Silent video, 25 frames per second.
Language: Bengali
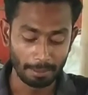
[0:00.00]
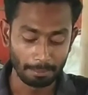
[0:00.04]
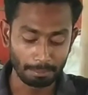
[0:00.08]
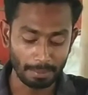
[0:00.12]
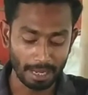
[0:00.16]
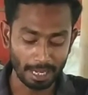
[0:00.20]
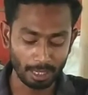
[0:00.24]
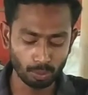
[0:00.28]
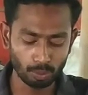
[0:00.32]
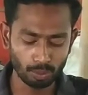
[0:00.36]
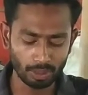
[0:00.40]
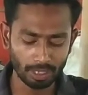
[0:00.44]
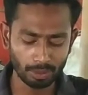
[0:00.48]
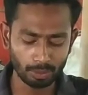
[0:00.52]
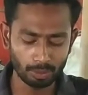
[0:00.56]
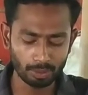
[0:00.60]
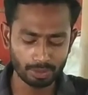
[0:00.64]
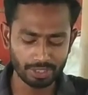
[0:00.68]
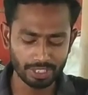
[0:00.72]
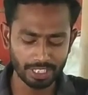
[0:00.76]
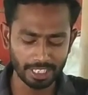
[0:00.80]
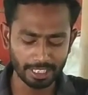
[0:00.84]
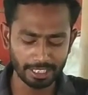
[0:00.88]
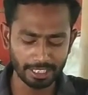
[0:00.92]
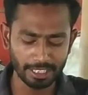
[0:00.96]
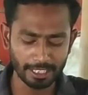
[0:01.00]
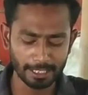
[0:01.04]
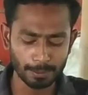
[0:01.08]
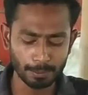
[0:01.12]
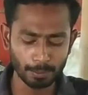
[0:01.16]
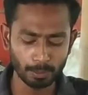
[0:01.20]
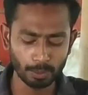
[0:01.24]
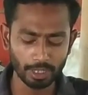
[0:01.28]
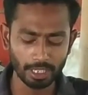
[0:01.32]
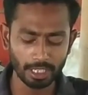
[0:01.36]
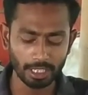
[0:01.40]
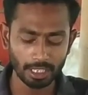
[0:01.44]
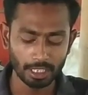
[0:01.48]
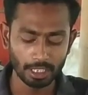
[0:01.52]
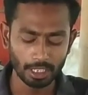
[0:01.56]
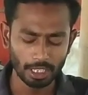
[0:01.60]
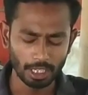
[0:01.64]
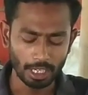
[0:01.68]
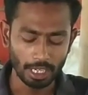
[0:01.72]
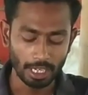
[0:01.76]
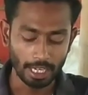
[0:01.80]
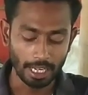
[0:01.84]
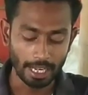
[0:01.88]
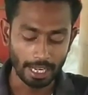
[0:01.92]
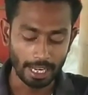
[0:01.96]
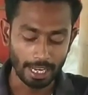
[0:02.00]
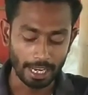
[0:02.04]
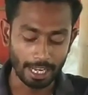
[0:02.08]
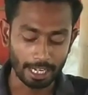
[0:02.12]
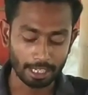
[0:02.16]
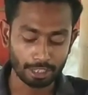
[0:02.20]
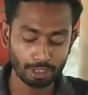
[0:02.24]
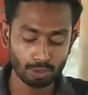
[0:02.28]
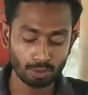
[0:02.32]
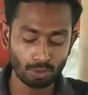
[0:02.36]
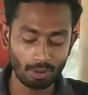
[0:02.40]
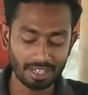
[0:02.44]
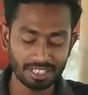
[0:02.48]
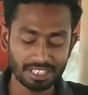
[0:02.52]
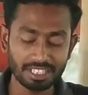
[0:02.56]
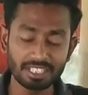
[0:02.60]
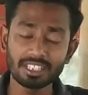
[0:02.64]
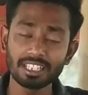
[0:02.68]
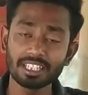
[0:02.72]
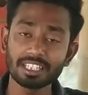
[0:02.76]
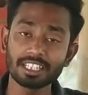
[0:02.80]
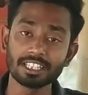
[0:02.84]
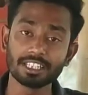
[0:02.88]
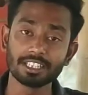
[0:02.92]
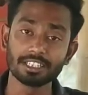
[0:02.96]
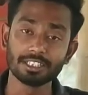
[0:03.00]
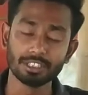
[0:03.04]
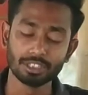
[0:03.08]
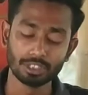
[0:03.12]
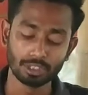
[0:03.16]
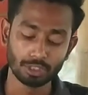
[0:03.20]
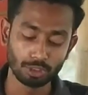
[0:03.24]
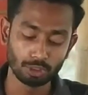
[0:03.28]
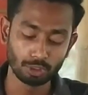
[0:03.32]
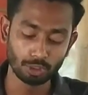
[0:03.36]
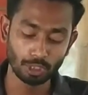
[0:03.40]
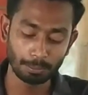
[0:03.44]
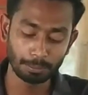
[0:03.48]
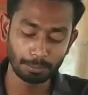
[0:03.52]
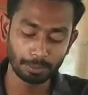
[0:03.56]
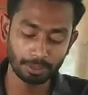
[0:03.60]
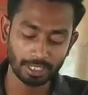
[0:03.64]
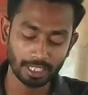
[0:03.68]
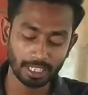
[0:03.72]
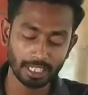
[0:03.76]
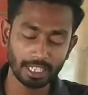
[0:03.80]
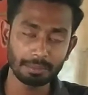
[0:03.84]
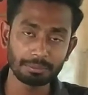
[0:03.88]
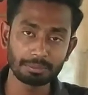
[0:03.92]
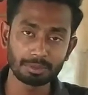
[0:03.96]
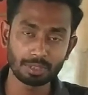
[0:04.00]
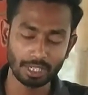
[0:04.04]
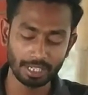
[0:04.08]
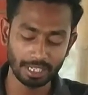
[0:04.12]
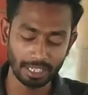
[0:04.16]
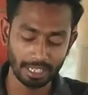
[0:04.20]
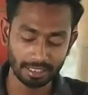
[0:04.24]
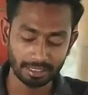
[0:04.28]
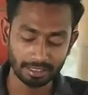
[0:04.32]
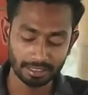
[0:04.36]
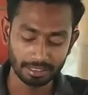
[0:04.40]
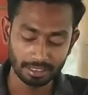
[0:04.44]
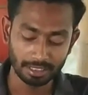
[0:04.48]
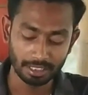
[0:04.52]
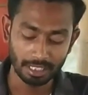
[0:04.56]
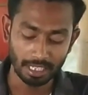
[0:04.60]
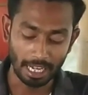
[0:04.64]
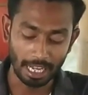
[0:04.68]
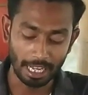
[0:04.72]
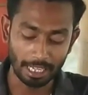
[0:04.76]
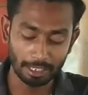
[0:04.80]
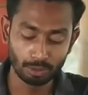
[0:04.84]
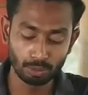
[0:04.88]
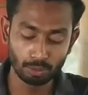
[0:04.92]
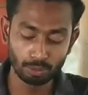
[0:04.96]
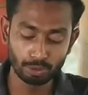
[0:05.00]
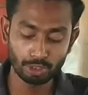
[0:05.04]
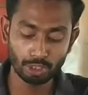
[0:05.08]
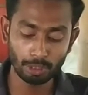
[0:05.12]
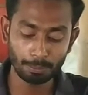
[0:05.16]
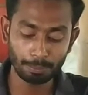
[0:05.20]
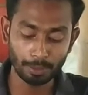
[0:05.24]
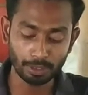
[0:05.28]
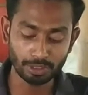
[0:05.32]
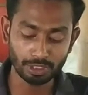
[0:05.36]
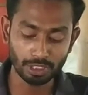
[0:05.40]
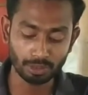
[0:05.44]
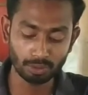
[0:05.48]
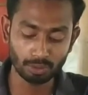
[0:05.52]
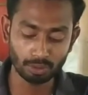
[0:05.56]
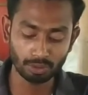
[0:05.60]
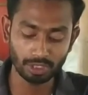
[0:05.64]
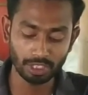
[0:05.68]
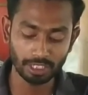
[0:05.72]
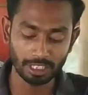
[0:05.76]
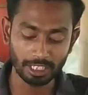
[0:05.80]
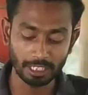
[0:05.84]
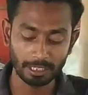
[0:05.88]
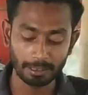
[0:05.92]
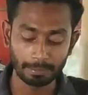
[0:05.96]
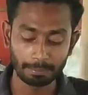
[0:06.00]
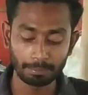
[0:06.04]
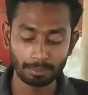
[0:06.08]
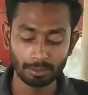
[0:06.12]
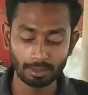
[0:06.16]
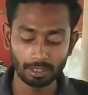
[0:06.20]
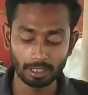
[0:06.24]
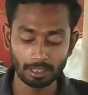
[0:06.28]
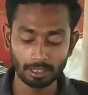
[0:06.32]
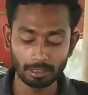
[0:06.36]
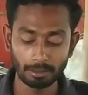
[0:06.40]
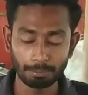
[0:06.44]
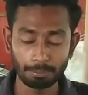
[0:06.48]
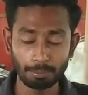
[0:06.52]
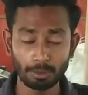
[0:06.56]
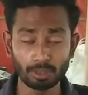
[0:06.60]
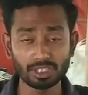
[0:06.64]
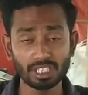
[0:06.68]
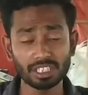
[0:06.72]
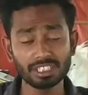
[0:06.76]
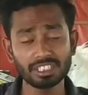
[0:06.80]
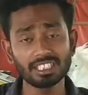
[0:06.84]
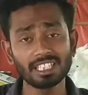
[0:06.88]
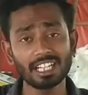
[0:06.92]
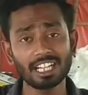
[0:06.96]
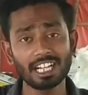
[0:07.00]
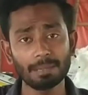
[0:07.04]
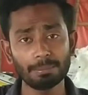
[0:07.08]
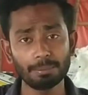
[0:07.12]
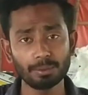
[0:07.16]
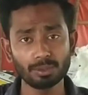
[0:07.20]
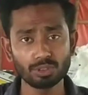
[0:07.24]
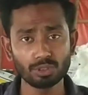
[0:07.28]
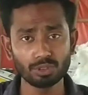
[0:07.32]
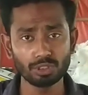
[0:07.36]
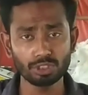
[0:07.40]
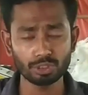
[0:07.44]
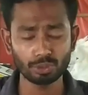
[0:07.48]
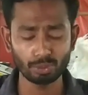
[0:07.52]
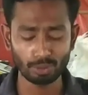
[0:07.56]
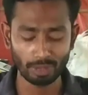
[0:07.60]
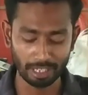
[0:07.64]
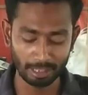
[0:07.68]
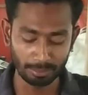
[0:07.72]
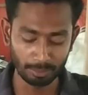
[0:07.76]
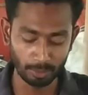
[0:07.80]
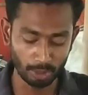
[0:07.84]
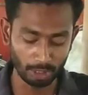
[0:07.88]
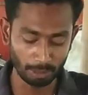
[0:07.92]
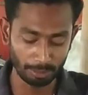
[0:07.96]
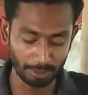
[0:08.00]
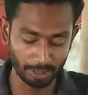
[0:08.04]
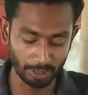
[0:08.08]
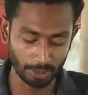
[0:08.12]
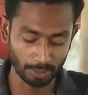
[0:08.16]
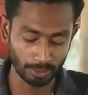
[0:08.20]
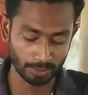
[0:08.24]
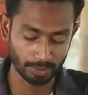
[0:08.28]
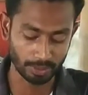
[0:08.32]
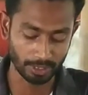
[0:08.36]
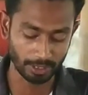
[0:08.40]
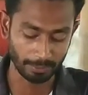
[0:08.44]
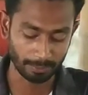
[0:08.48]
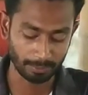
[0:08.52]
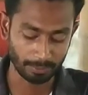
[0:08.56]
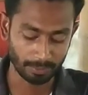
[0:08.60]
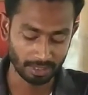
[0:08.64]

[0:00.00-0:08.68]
মাগুরা কুষ্টিয়া দিনাজপুরে একশো আশি থেকে নব্বই টাকায় ব্রয়লার আর দুইশো পঁচাত্তর থেকে পঁচাশি টাকা পর্যন্ত সোনালী মুরগি বিক্রি হচ্ছে